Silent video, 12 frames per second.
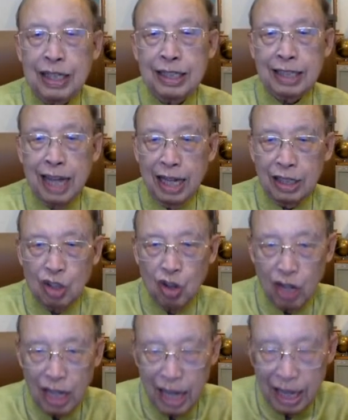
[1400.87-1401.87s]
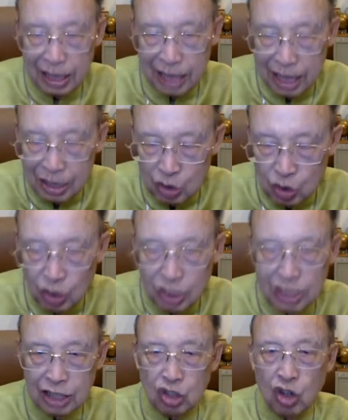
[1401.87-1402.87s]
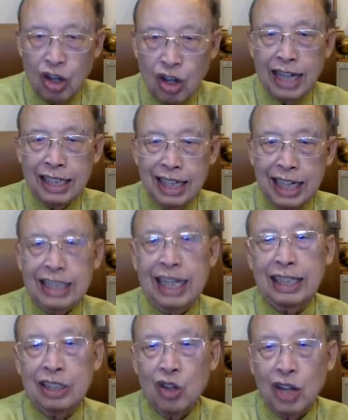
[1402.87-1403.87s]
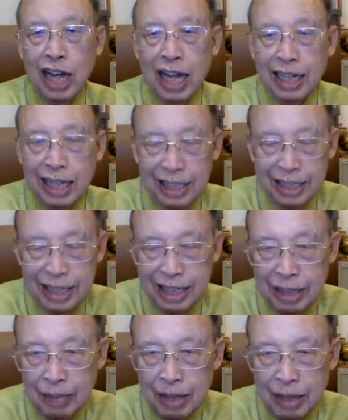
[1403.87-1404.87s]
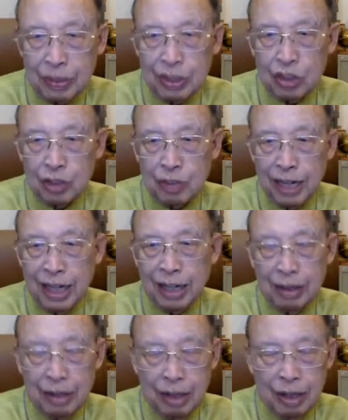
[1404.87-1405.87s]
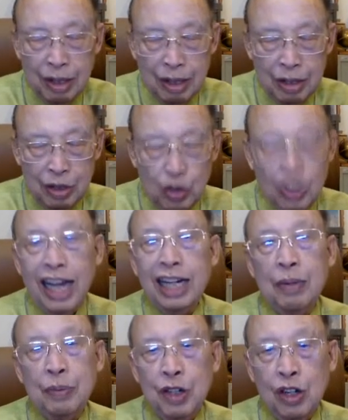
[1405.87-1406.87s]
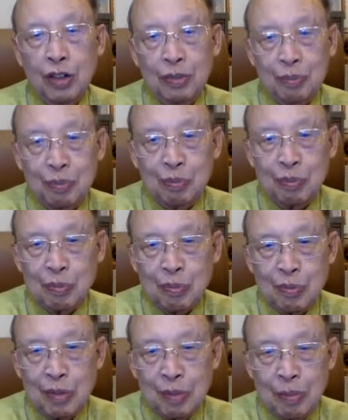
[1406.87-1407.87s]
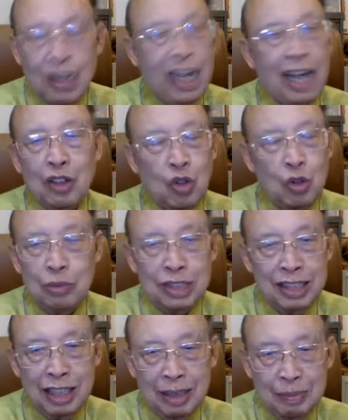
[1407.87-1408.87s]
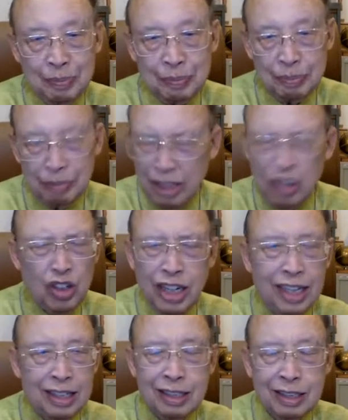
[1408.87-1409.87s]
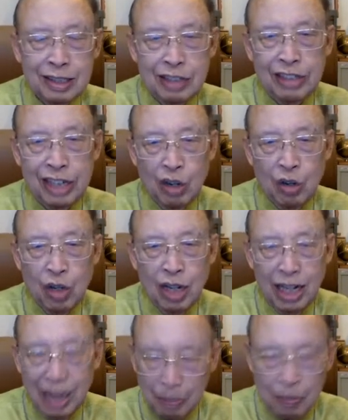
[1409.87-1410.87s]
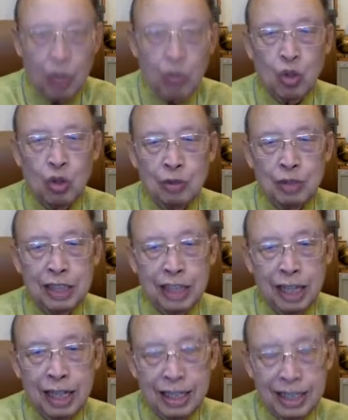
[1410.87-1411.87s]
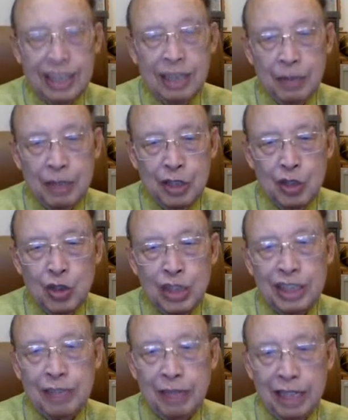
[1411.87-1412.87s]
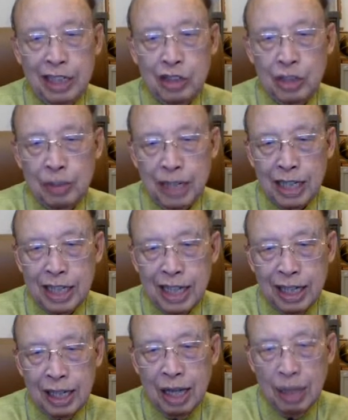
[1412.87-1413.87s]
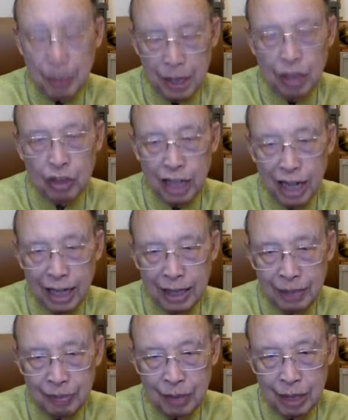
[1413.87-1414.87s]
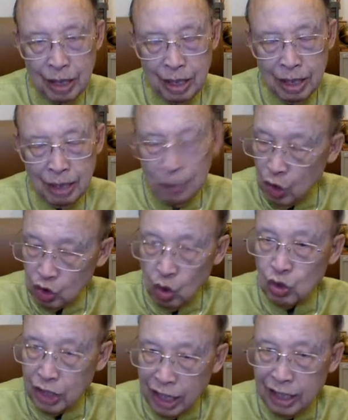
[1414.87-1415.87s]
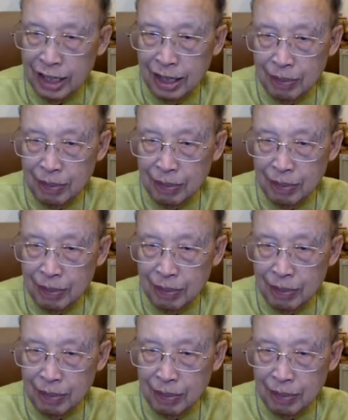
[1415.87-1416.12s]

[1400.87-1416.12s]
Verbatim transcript: กษาต้องการการสวยเหลือต้องการยังกระยายต้องการให้ฤทธิ์เดชอำนาจพระเจ้าสำแดง อยู่ในหันแล้วพี่น้องประกาศโดยคมเสือมีเท่านั้นสีวิตเฮารับเอาโดยคมเสือสิ่งที่พระเยซูเห็ุสำเร็จแล้วที่แม่กังแขน เพื่อเขาทั้งหลาย พี่น้องต้องหูจักเด้